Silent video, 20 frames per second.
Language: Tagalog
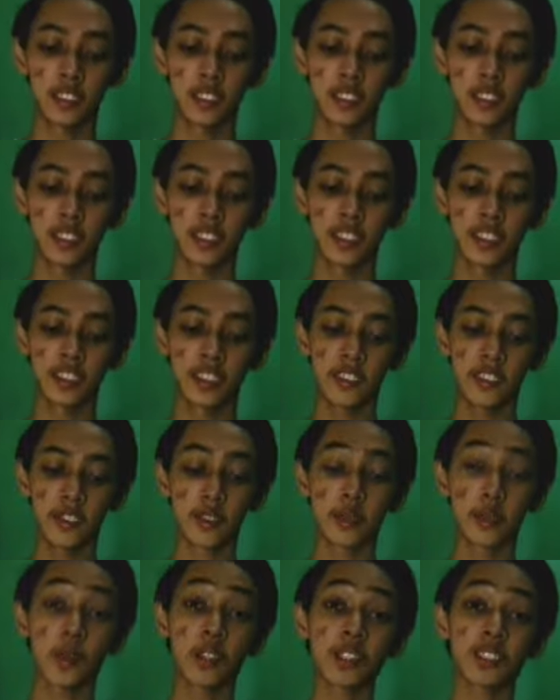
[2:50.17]
And then,
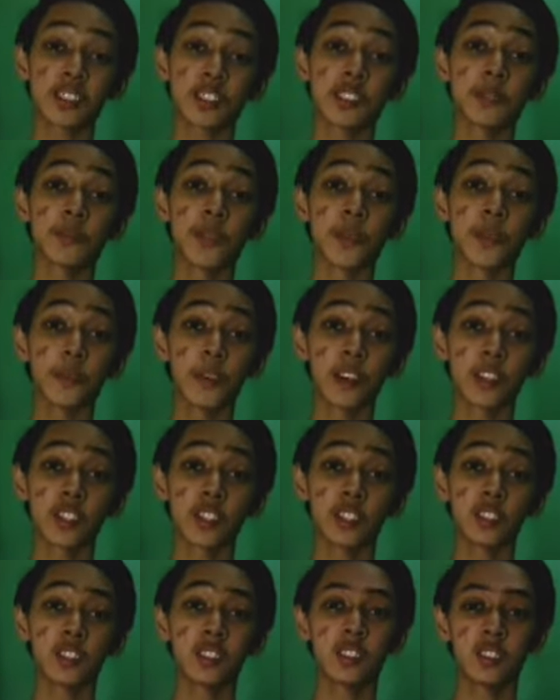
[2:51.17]
what's in my bag?
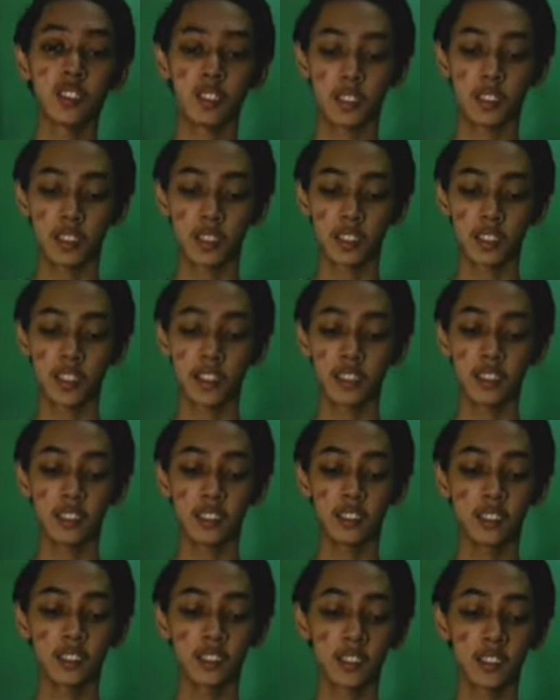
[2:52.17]
Ayan.
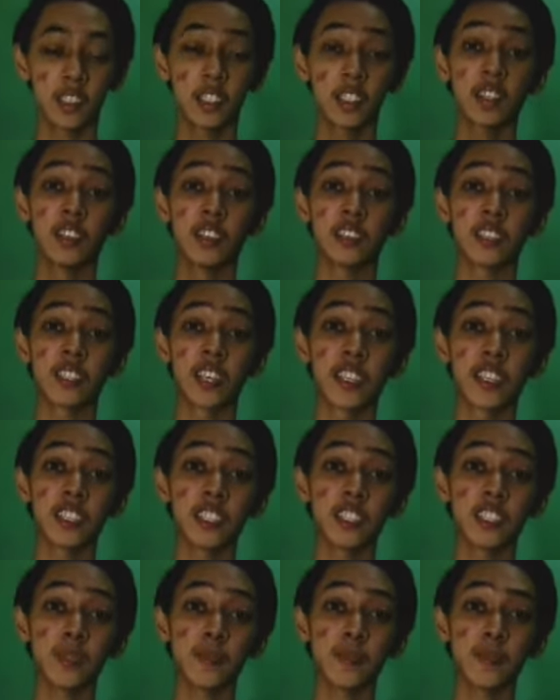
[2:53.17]
Study
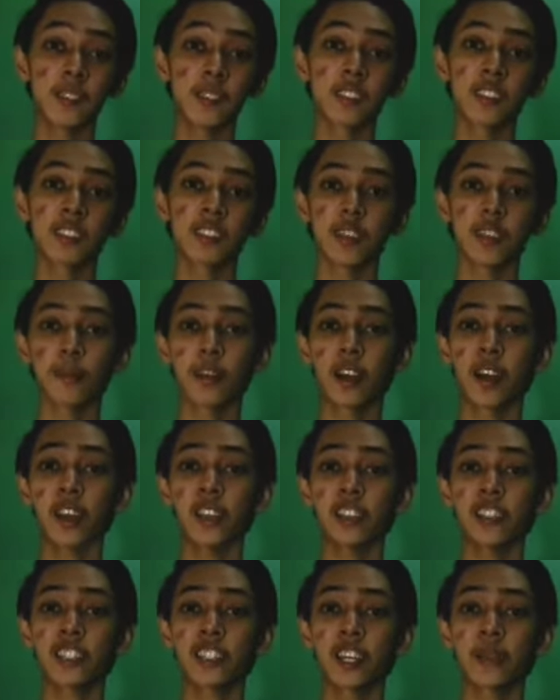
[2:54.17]
tips sa
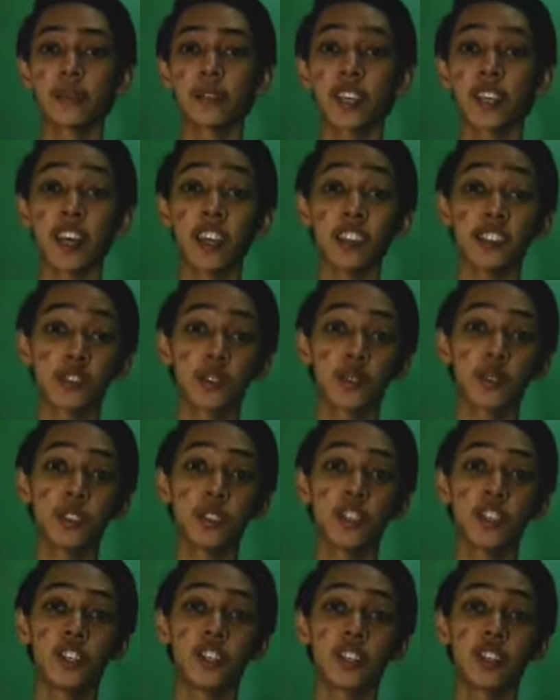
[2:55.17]
mga incoming high school
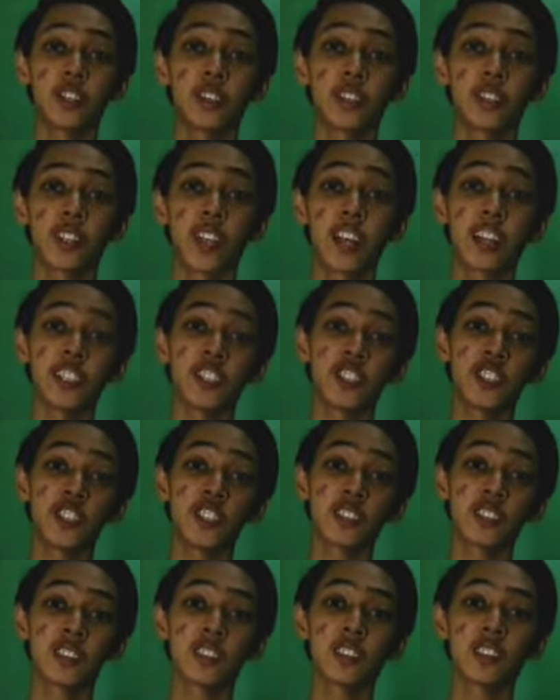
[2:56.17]
or
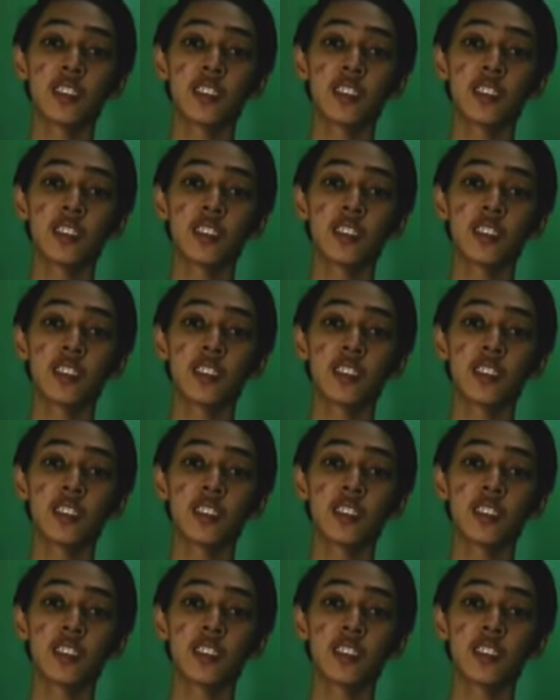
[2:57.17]
colleges.